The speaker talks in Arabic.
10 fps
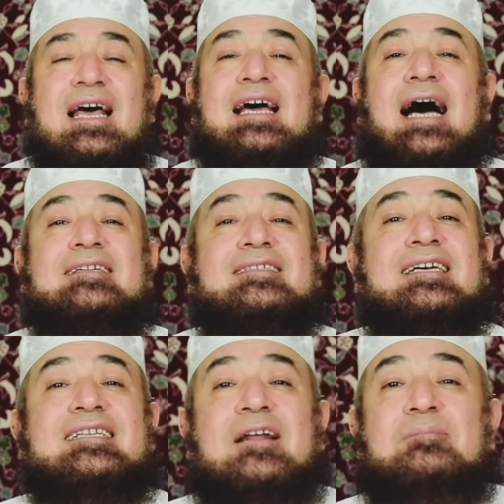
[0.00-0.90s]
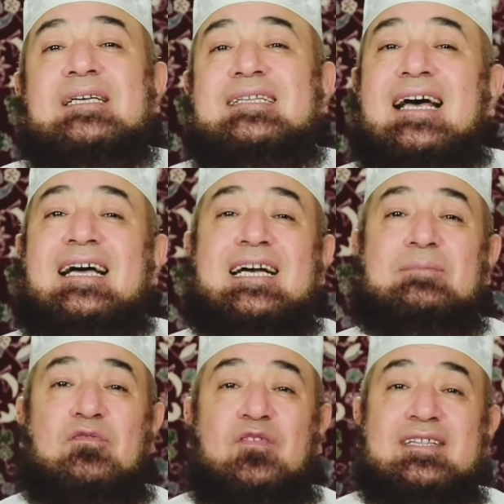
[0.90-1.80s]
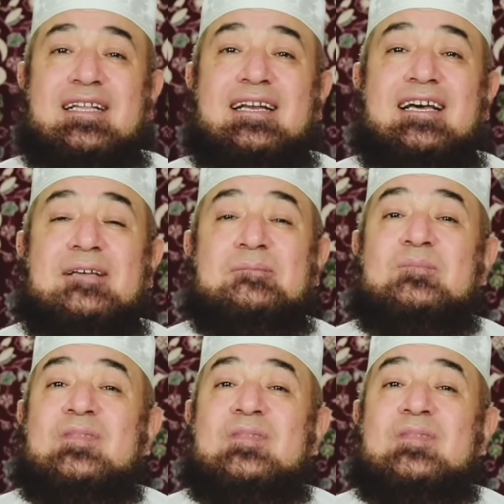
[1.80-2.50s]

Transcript: عدينا المئة آية بفضل الله